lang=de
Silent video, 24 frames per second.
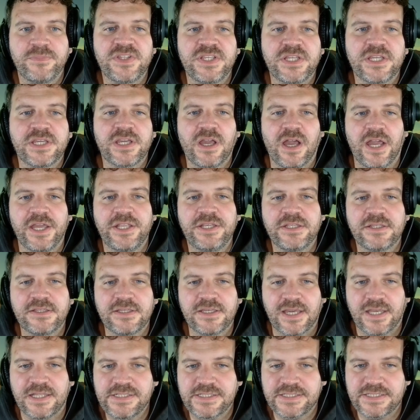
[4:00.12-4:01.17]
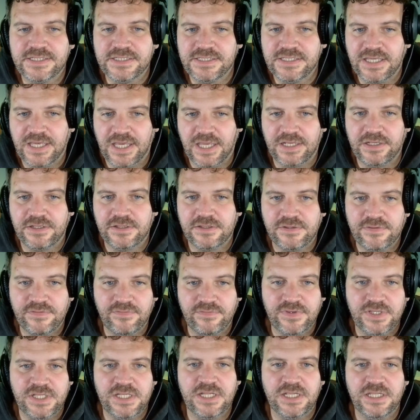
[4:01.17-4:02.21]
die keine Grenzen kennt,
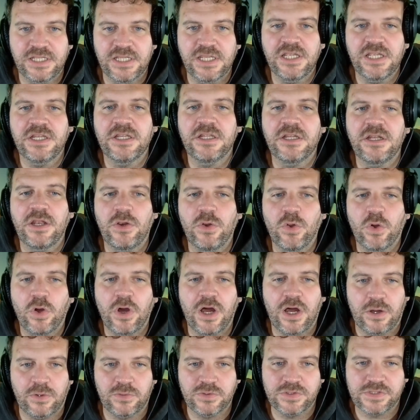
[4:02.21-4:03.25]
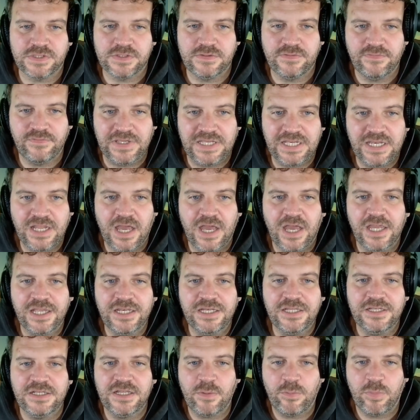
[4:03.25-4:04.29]
weder innen noch außen. Wähle
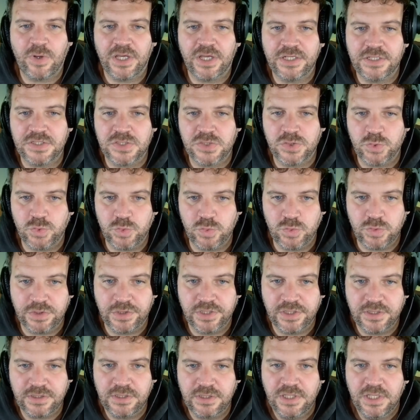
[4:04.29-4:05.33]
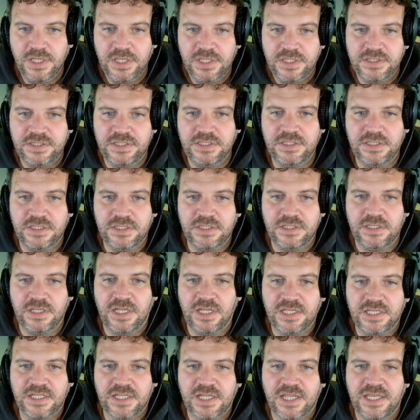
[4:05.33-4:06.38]
einen der beiden Züge, die in
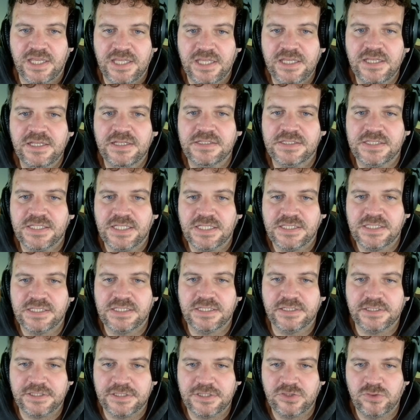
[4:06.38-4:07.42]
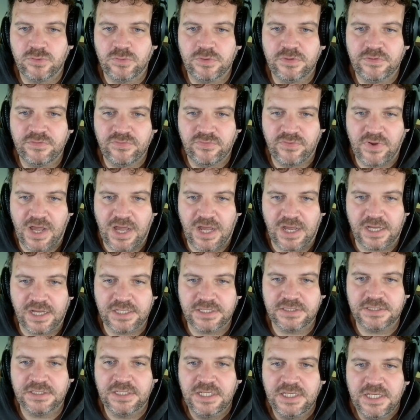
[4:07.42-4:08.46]
entgegengesetzte Richtungen
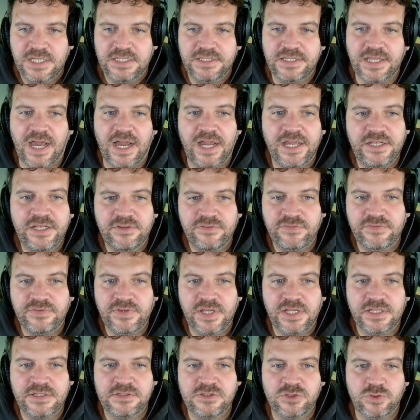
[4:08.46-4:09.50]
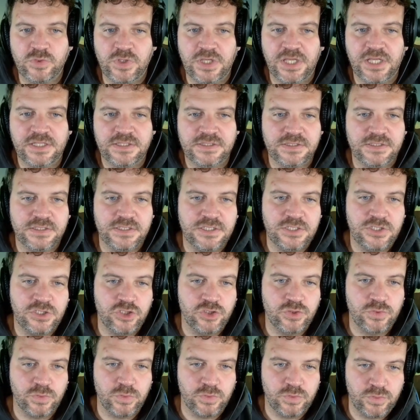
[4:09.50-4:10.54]
fahren. Der eine fährt zuerst in die
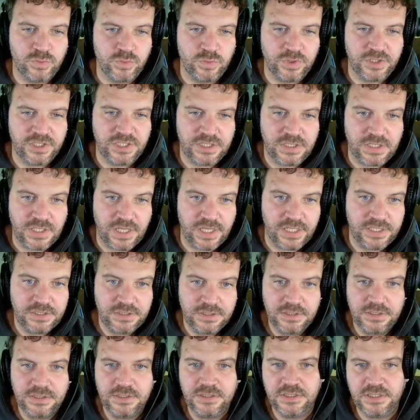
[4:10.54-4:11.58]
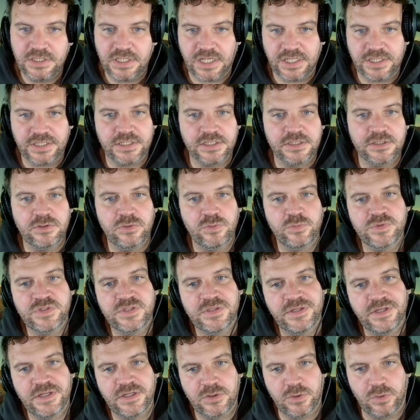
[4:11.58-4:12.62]
Struktur hinein, der andere um sie
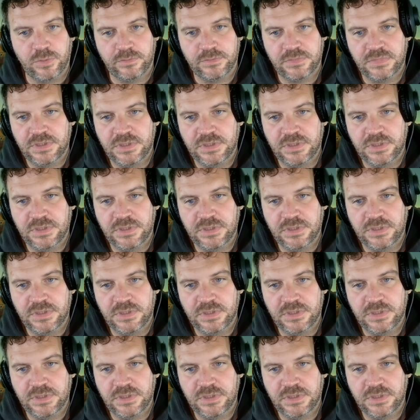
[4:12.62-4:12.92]
herum.